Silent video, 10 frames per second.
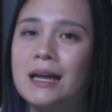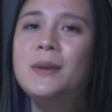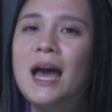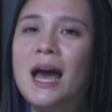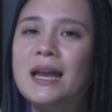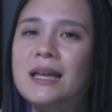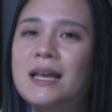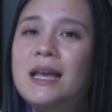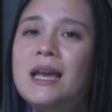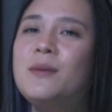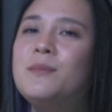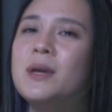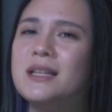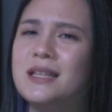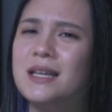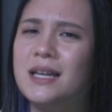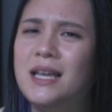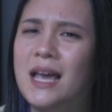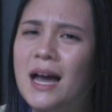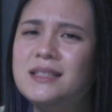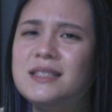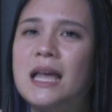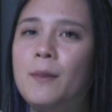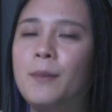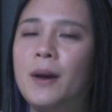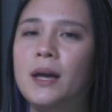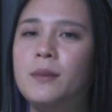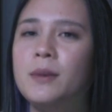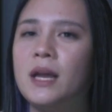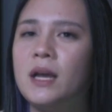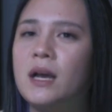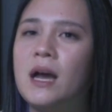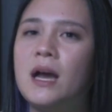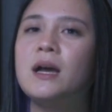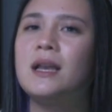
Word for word: menari, dan berteriak sampai mereka